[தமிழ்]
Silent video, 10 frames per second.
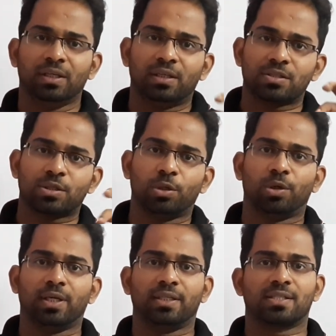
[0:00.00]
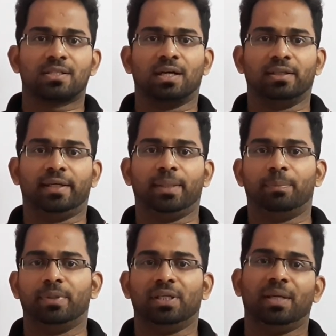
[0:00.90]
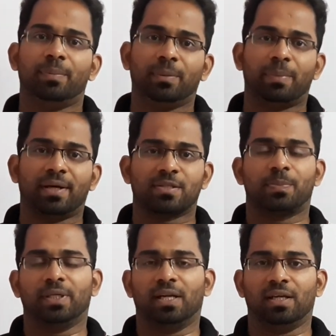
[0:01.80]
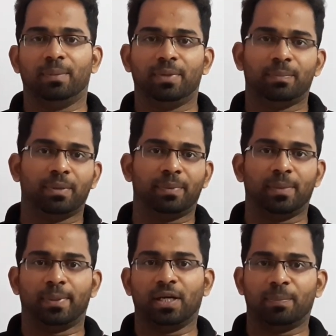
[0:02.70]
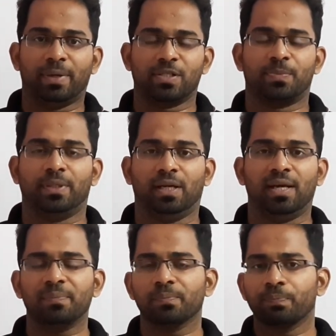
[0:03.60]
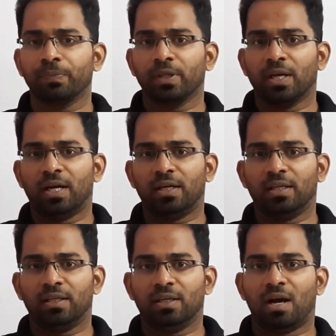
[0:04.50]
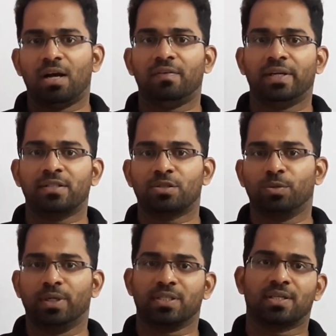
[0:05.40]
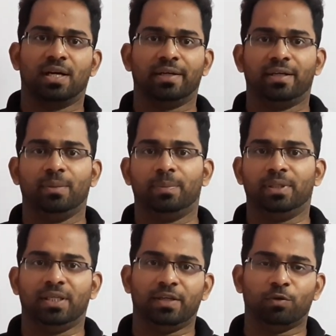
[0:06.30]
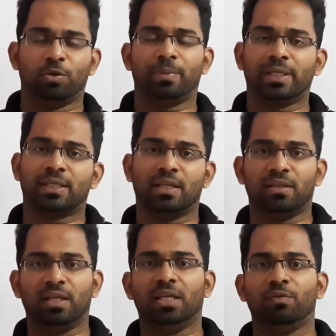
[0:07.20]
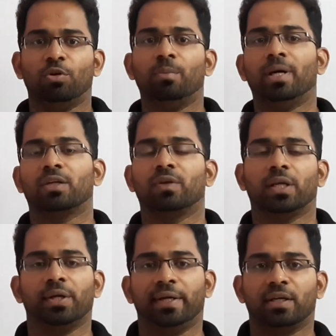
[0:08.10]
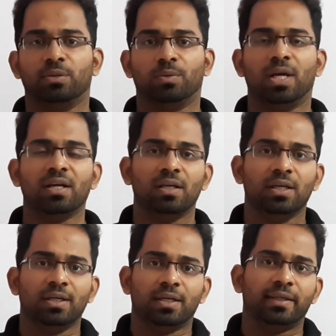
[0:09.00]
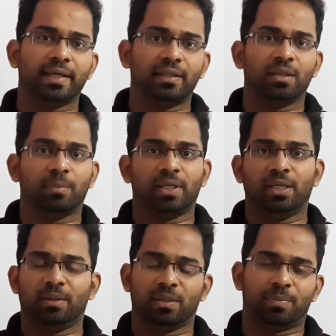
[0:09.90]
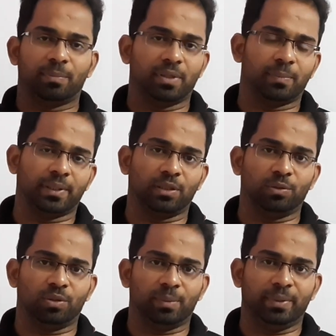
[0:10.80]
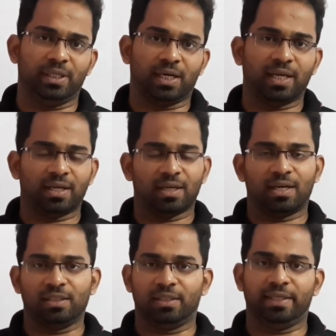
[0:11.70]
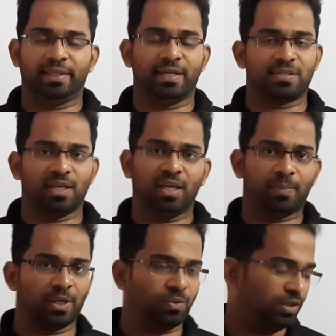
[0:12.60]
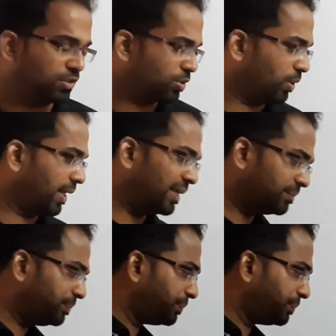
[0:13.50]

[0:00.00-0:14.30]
இதில் ஸ்லோ லேர்னர்ஸ்க்கான டிப் எப்படி பாஸ் பண்ணலாம் எப்படி ப்ரிப்பேர் பண்ணால் பாஸ் பண்ணலாம் அண்டு ஆவரேஜ் ஸ்டூடெண்ட்ஸ்க்கான டிப்பு இவ்வளோ மார்க்லேருந்து இவ்வளோ மார்க் வரைக்கும் எடுக்கணும்னா நீங்கள் எந்த மாதிரி ப்ரிப்பேர் பண்ணணும் அப்படின்ற அந்த டீட்டெயில்ஸை இப்போ நான் உங்களுக்கு சொல்கிறேன்